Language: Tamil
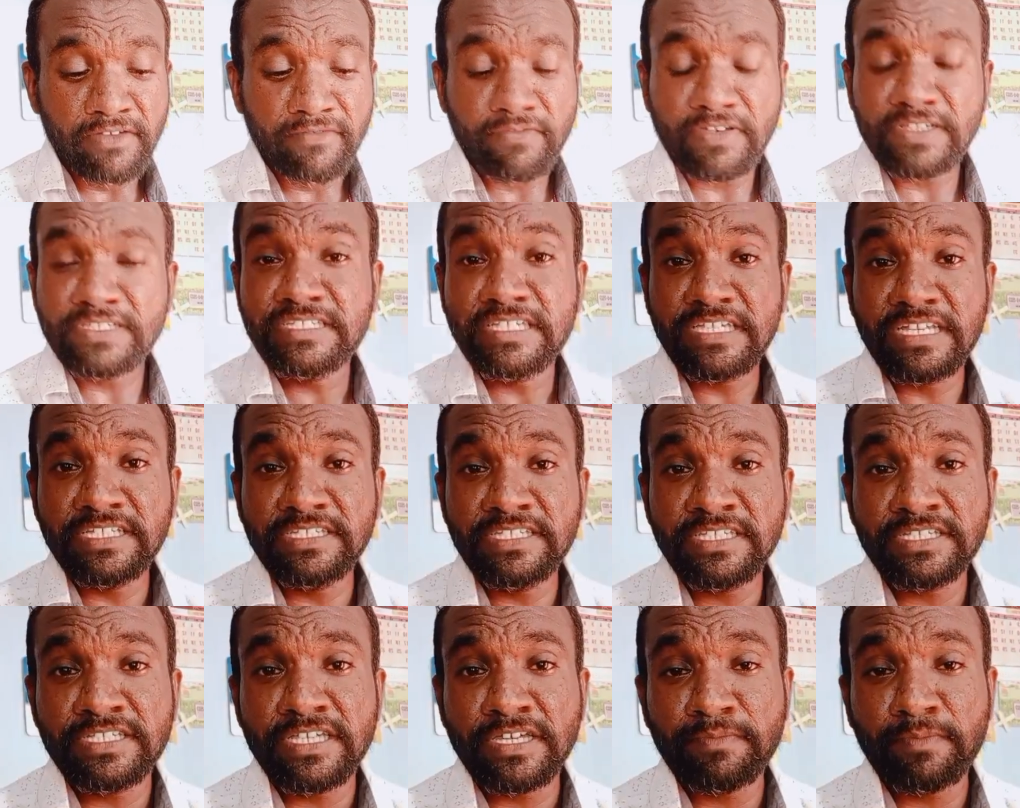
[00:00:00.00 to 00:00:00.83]
ஃபஸ்ட்டு
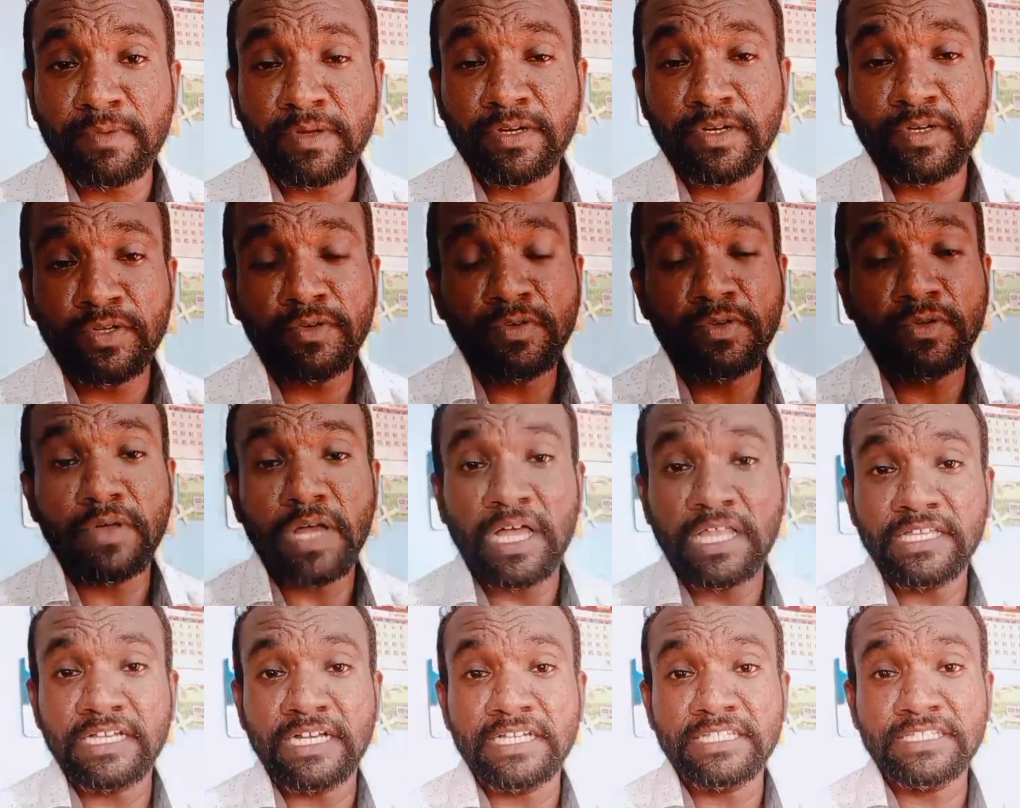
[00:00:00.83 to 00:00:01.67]
ரிஜிஸ்டர் பண்ணணும்
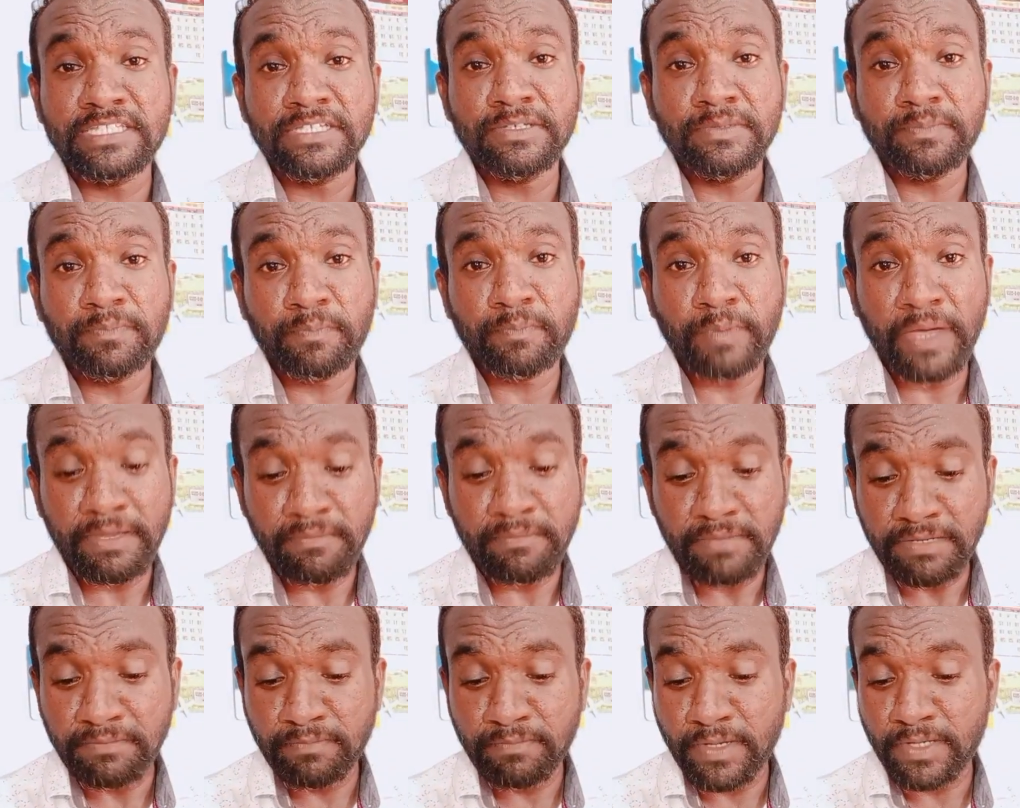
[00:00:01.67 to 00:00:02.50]
அதுக்கடுத்து
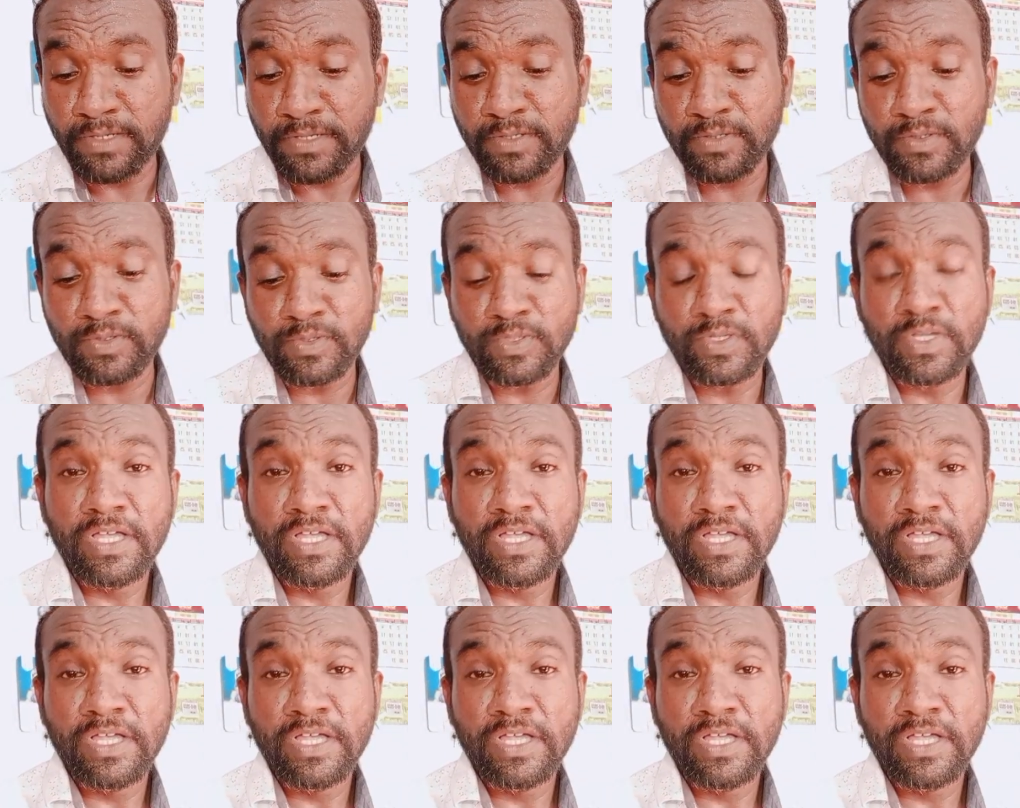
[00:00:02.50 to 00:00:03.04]
பேமெண்ட் பண்ணணும்